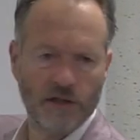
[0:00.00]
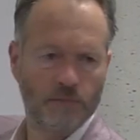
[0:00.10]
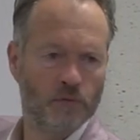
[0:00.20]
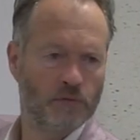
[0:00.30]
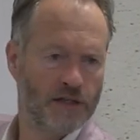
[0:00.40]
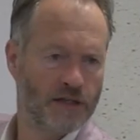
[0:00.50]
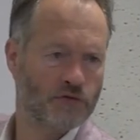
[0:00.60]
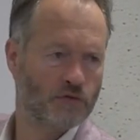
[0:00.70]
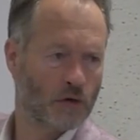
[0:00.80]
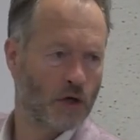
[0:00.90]
été publiés
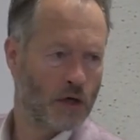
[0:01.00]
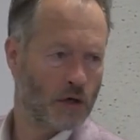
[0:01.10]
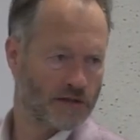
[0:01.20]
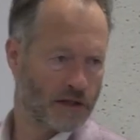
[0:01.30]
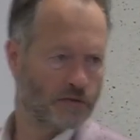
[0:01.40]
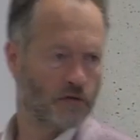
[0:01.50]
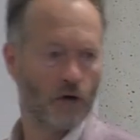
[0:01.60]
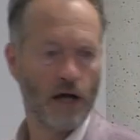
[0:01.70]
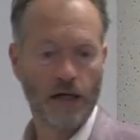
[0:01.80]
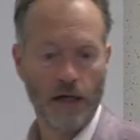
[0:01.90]
sur cette
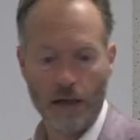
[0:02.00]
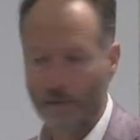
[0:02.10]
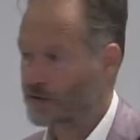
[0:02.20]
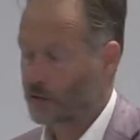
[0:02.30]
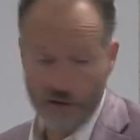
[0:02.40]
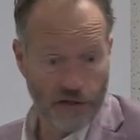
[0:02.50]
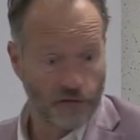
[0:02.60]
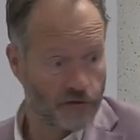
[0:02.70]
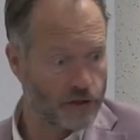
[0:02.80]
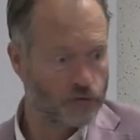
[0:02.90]
flore-là, parce que c'est une
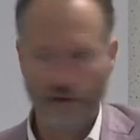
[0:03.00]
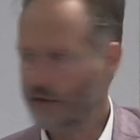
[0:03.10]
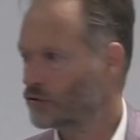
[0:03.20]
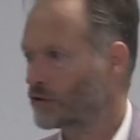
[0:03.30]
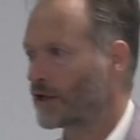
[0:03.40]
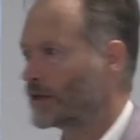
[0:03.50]
fenêtre ouverte sur il y a